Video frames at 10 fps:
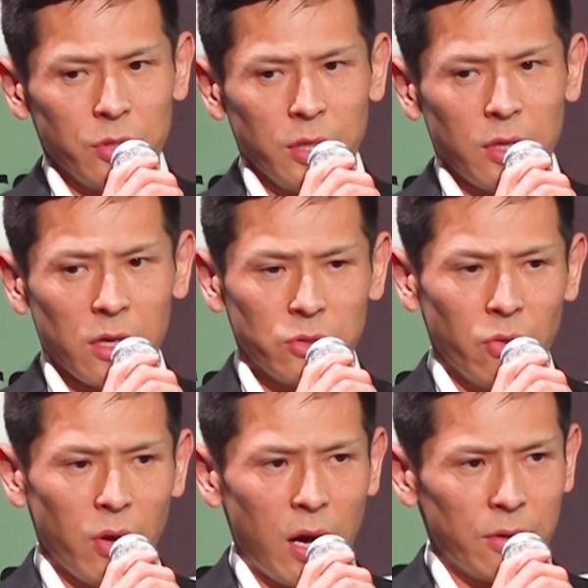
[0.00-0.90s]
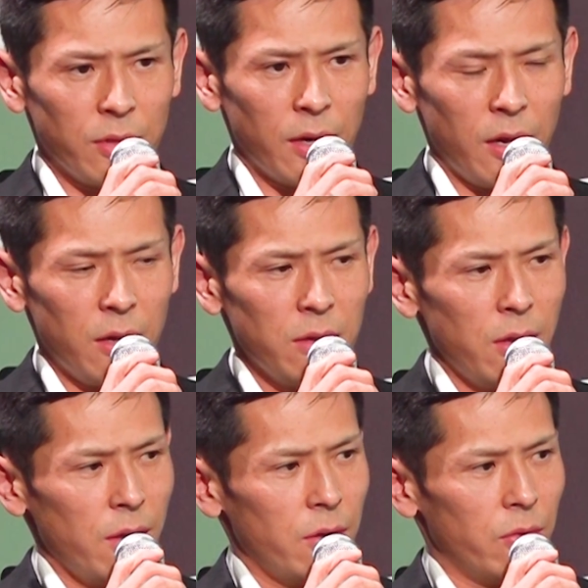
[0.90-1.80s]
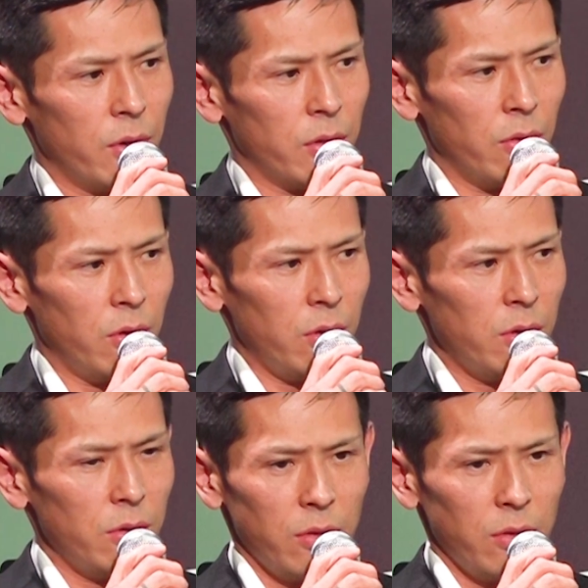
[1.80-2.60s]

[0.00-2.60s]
手に覚悟があるなら俺と、